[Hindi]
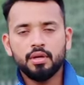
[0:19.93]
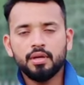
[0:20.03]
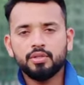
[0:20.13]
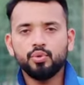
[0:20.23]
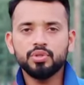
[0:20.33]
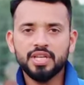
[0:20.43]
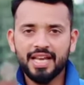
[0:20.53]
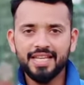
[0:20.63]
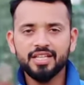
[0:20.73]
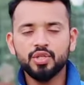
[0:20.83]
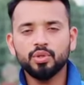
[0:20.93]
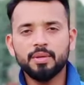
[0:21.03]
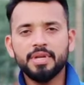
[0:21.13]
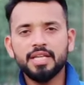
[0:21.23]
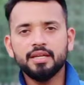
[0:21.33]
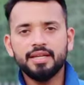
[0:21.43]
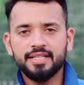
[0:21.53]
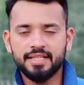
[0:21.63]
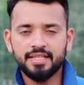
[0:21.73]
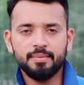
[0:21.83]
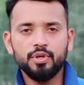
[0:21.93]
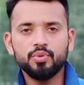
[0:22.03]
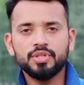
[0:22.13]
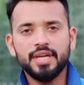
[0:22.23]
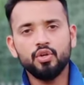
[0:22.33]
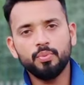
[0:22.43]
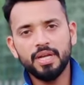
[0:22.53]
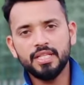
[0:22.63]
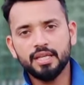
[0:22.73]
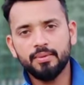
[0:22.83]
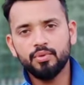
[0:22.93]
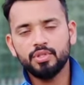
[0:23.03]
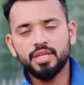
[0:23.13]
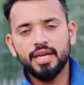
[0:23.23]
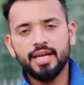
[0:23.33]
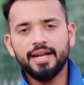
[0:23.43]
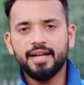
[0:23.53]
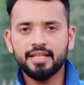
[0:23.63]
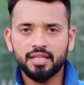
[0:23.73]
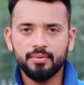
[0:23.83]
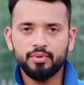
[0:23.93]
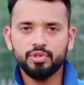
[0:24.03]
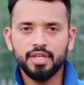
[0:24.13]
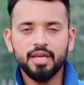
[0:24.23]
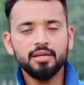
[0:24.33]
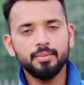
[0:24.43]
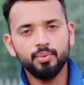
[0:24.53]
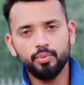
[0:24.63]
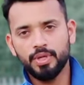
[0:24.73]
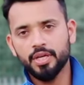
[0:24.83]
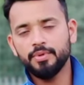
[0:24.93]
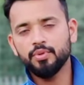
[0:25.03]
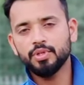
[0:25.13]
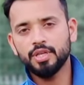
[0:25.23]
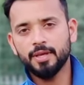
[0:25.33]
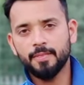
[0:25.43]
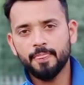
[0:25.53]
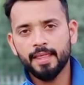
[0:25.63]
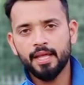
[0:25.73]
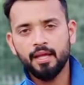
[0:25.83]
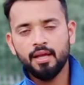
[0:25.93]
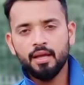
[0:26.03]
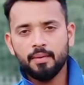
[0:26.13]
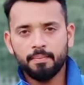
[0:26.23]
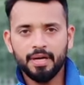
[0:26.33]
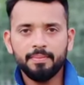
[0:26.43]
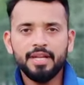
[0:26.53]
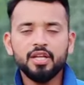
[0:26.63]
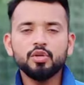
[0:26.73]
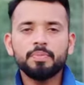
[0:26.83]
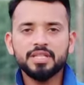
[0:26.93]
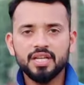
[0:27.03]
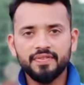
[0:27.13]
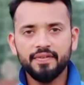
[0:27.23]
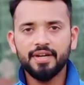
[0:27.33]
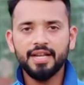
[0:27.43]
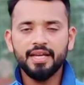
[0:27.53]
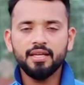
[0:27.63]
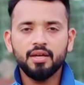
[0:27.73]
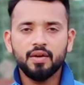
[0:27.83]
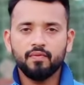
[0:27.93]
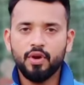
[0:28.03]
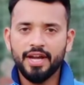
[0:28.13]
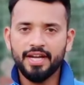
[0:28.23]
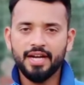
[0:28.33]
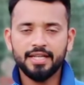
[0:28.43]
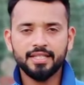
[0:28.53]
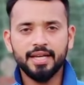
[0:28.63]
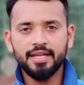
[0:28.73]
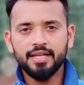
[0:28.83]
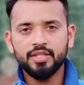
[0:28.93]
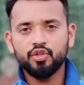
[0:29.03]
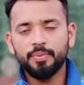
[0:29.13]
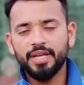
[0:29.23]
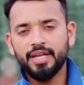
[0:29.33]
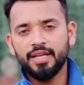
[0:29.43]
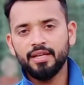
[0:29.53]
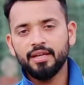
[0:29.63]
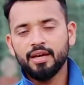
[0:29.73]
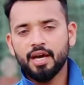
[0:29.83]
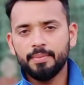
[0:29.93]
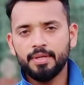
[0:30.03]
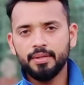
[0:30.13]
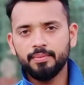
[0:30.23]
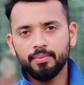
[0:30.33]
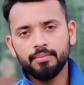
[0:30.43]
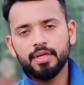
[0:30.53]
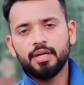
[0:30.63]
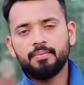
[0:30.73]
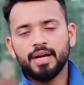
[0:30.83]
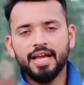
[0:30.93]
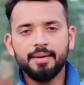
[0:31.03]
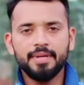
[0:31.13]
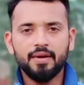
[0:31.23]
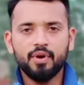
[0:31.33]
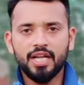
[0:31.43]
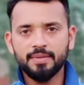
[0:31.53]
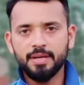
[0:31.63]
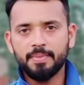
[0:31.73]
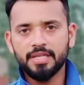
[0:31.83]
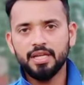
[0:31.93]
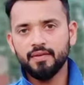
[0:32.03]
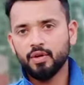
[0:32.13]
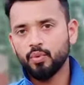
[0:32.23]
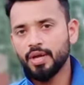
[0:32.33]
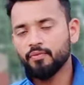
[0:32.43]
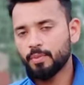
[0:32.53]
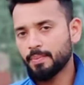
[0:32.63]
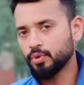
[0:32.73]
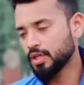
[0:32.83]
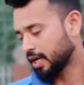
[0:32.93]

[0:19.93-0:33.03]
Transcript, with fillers: शूज़ सारे ही अच्छे होते हैं मैंने ए का भी यूज़ किया न्यू बैलेंस का भी यूज़ किया है एडास का भी यूज़ किया है प्यूमा का भी यूज़ किया है बट मेरा जो पर्सनल फेवरेट है वो एडास का है जो मैंने अभी मंगाया भी है वो आज ही मेरे पास डिलीवर हुआ है वो मैं आपको दिखाना